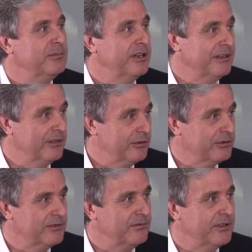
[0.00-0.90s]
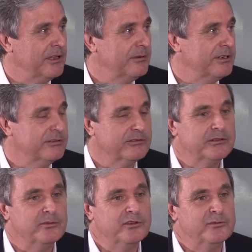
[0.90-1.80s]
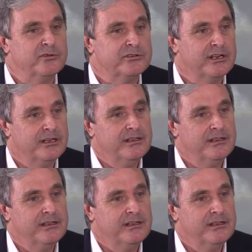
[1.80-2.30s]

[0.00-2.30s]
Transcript: predicciones fiables, donde podemos